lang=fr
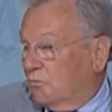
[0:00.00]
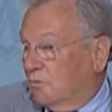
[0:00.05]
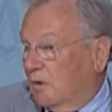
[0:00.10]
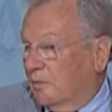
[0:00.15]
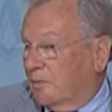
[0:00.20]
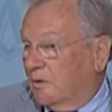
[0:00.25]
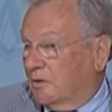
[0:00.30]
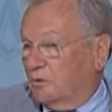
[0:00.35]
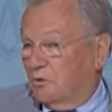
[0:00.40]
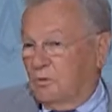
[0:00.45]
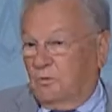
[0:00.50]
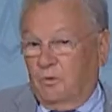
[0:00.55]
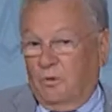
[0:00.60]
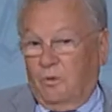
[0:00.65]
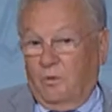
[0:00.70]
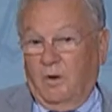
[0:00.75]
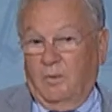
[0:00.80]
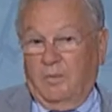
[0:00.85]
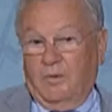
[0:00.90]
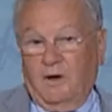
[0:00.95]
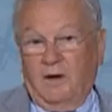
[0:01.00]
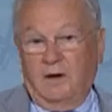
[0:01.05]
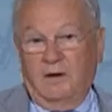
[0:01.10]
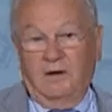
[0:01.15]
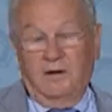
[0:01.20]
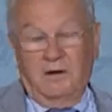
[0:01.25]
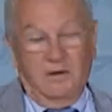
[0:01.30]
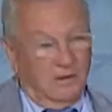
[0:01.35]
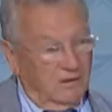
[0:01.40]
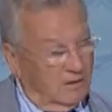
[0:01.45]
Après tout, pourquoi
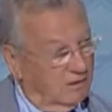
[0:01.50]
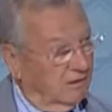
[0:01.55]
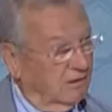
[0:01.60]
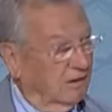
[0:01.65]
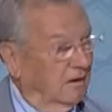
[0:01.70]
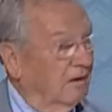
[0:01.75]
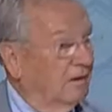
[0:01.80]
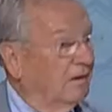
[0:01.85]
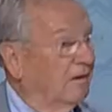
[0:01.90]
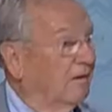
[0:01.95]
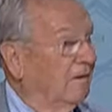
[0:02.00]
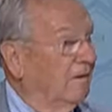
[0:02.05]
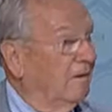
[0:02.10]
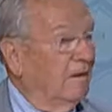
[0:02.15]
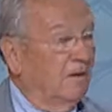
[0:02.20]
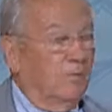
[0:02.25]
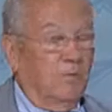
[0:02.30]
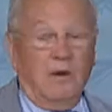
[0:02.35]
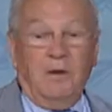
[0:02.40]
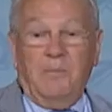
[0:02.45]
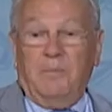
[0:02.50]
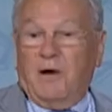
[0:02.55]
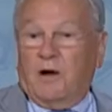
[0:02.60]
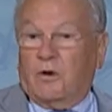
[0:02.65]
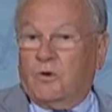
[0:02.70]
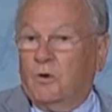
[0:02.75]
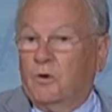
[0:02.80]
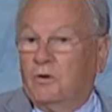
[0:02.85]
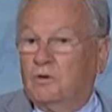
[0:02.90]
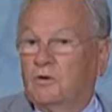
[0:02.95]
pas hein. Mais
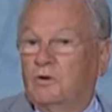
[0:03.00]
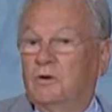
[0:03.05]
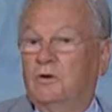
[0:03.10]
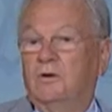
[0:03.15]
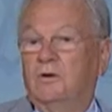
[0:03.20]
par contre,